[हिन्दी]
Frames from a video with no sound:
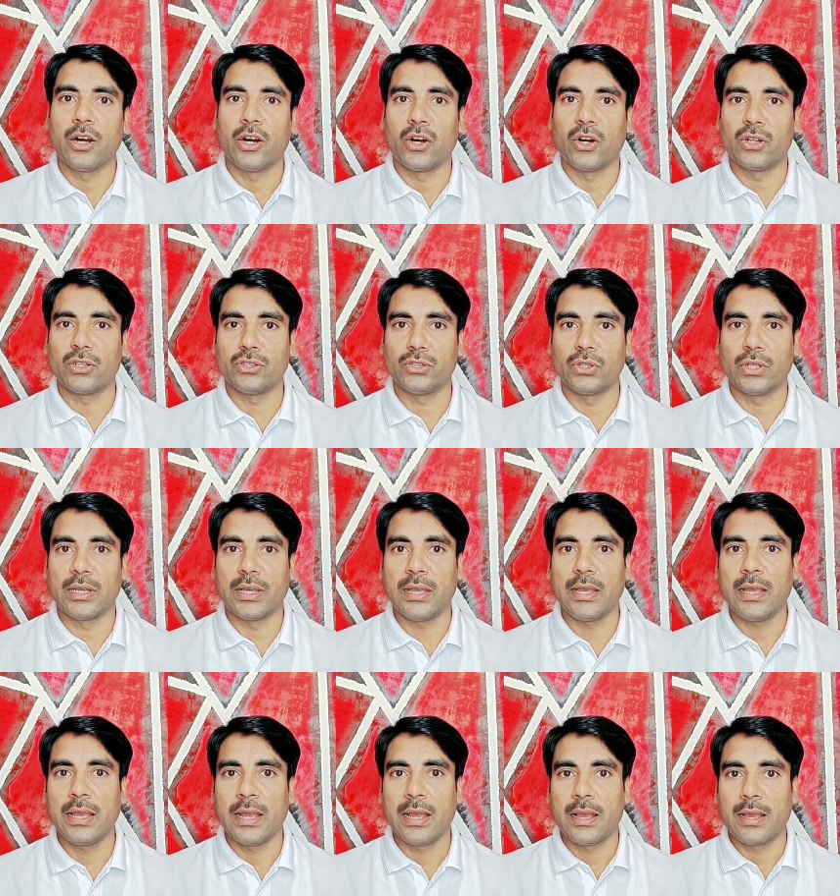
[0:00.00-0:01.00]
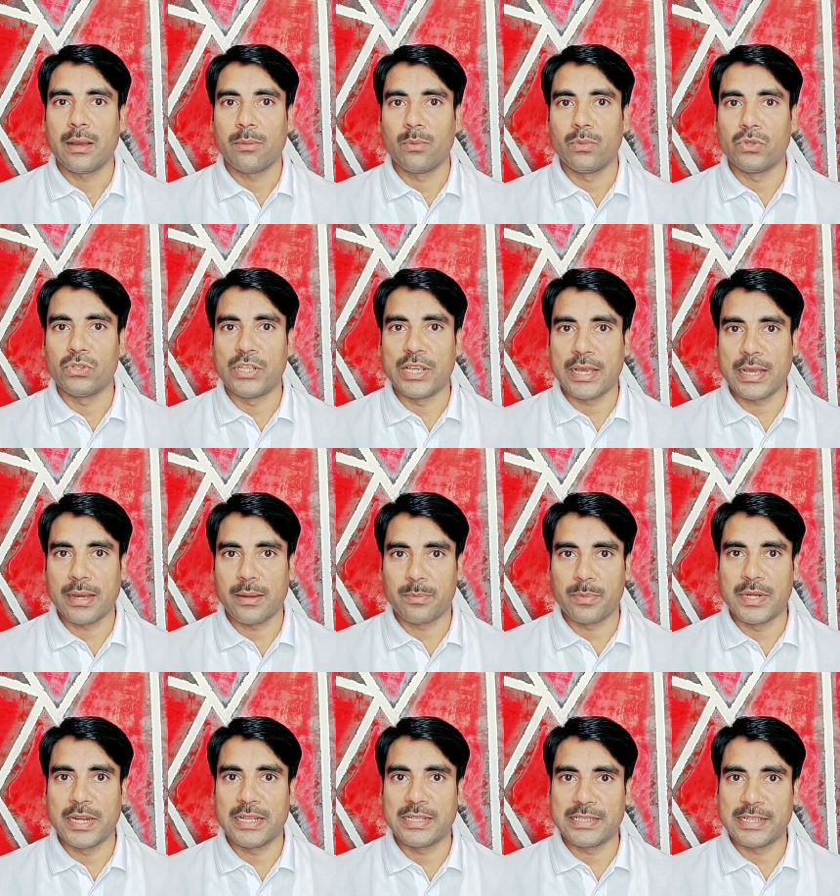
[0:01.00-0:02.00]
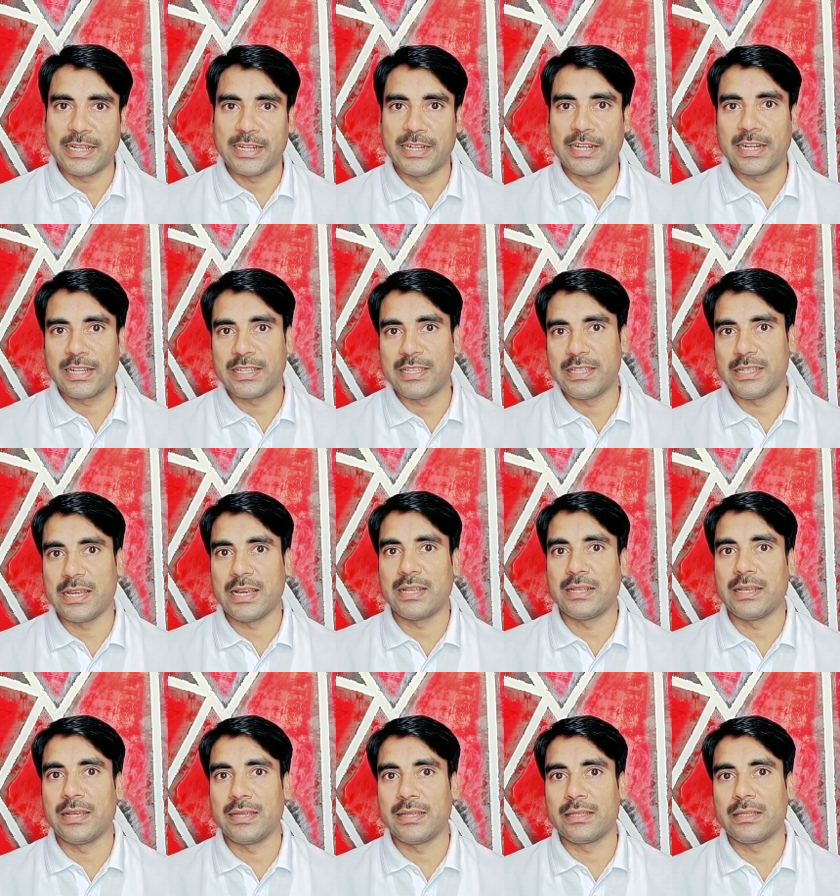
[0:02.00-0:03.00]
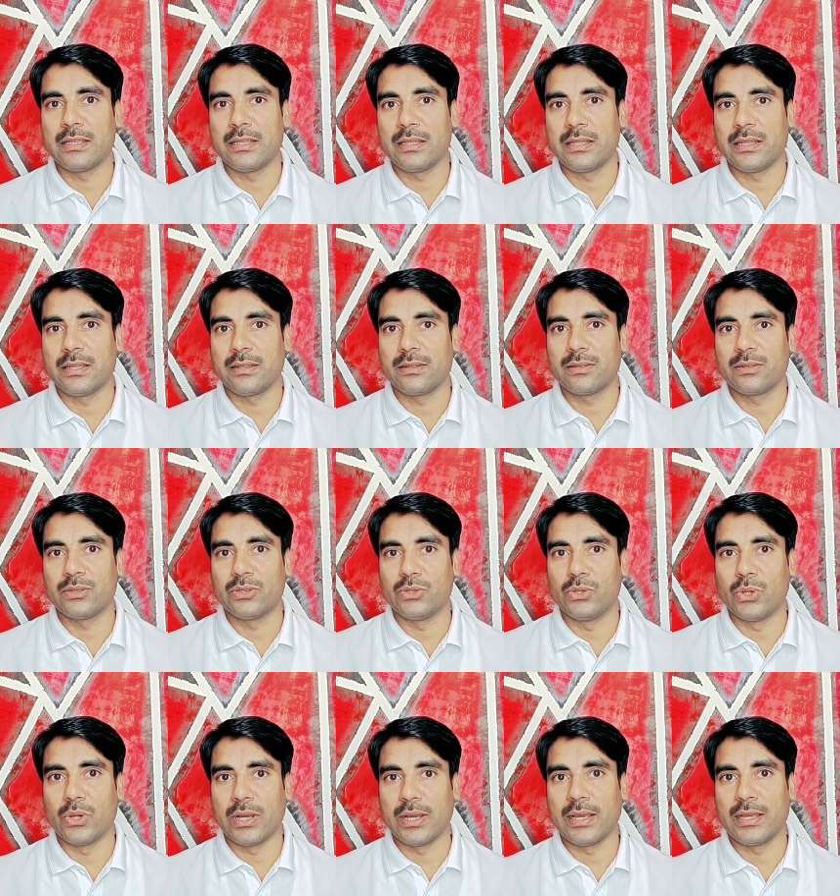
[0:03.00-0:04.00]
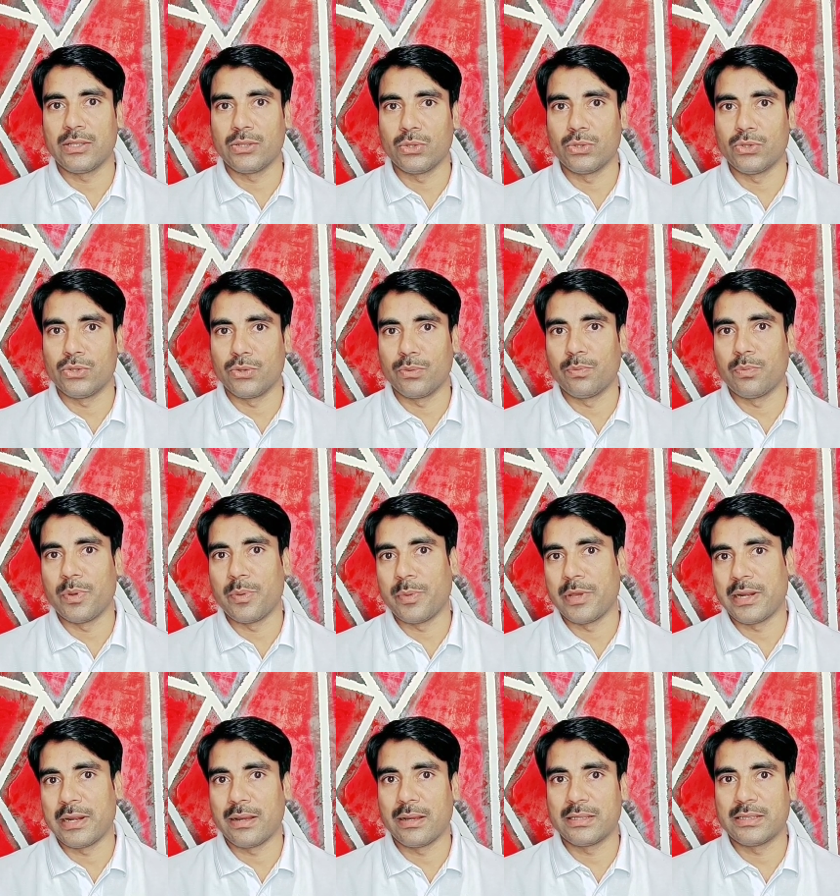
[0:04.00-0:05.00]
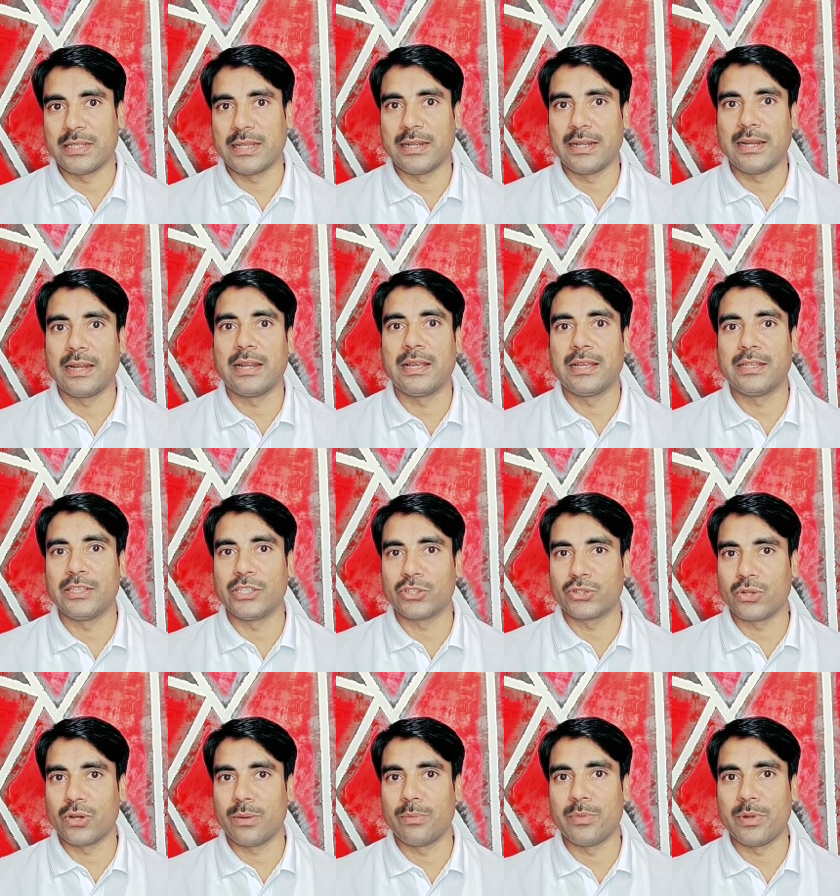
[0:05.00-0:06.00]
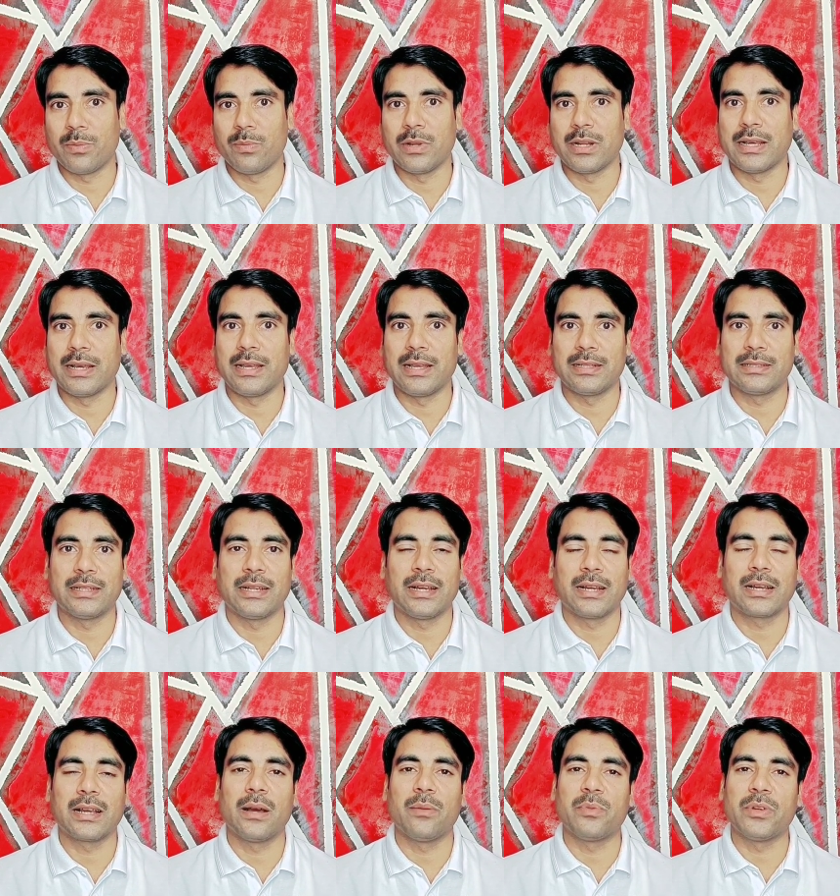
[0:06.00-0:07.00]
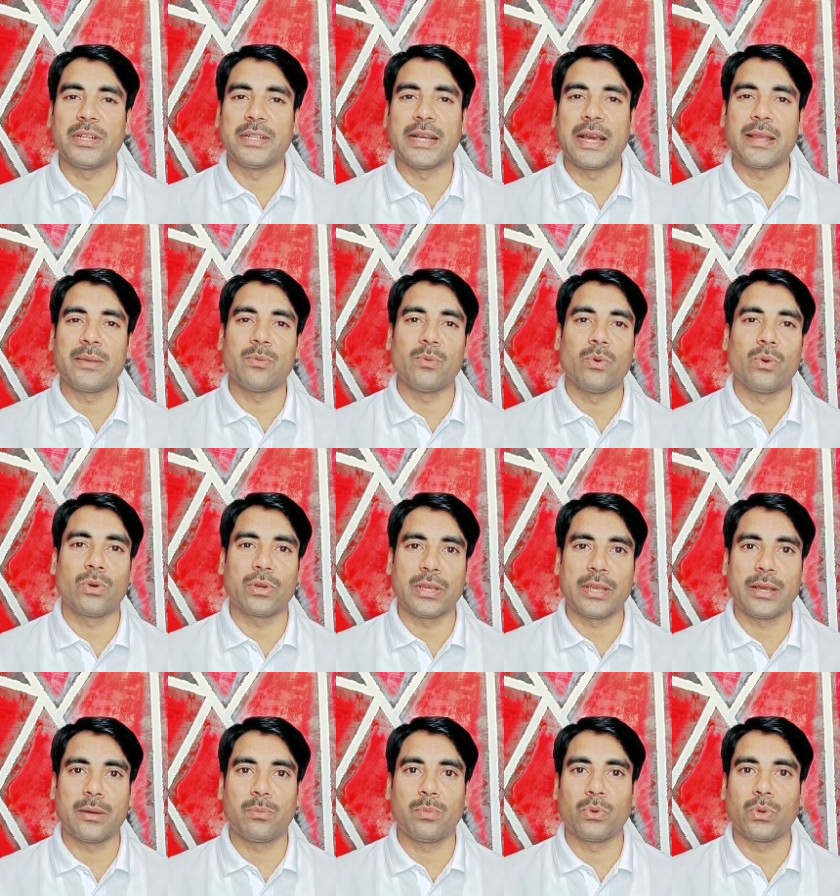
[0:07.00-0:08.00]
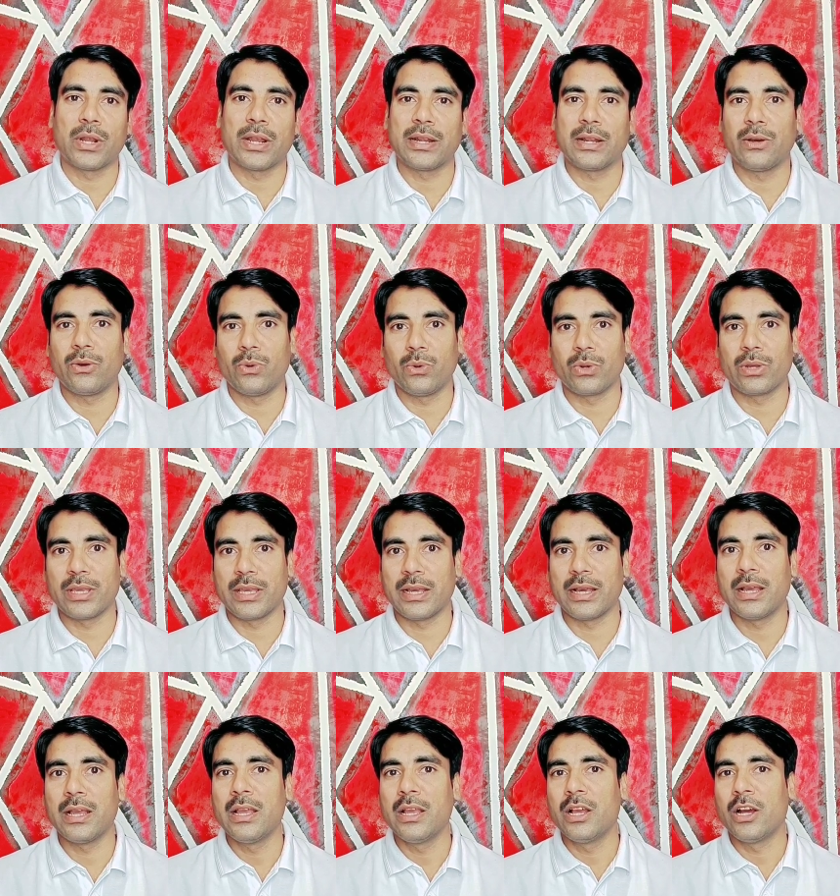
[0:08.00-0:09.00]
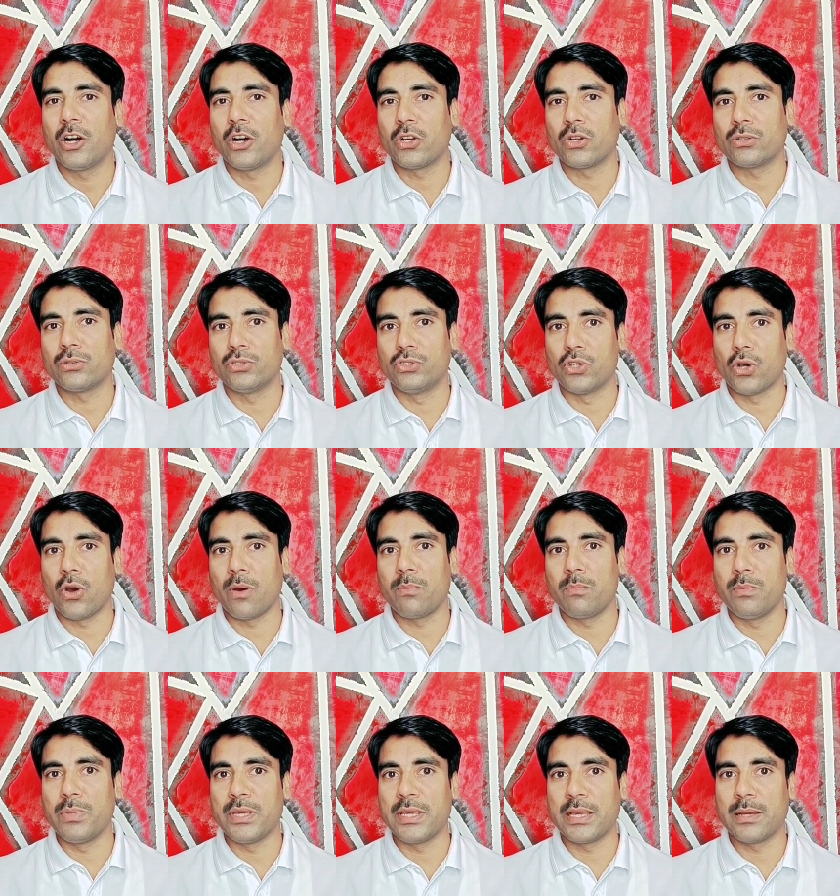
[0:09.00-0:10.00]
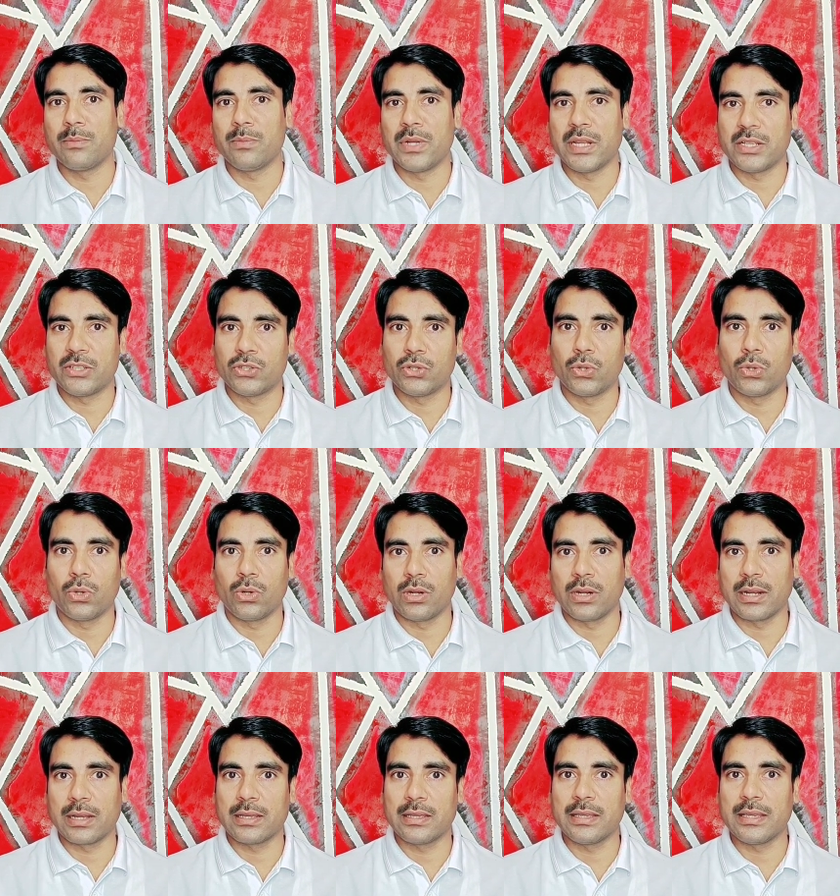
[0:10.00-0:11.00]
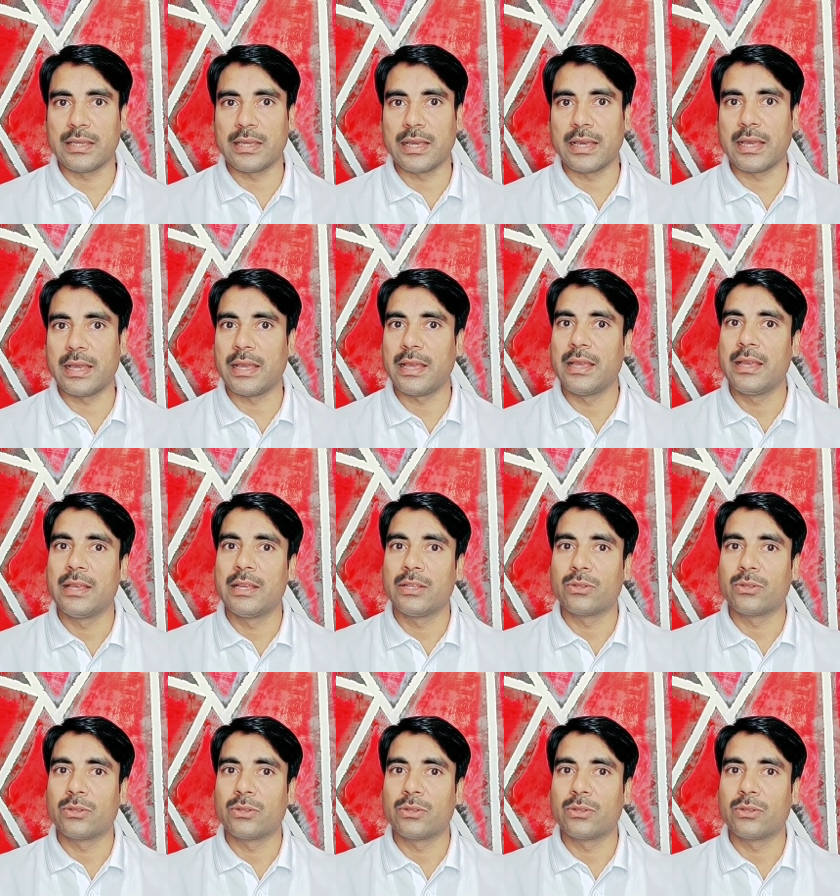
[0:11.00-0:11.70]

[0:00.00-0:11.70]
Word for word: और जो है मुझे अपने चैनल की याद आई कि जो है यूट्यूब पे मेरा चैनल है जिसको हमने बनाया था काफ़ी टाइम हो गया पुराना हो गया और जॉब भी हमने छोड़ रखी है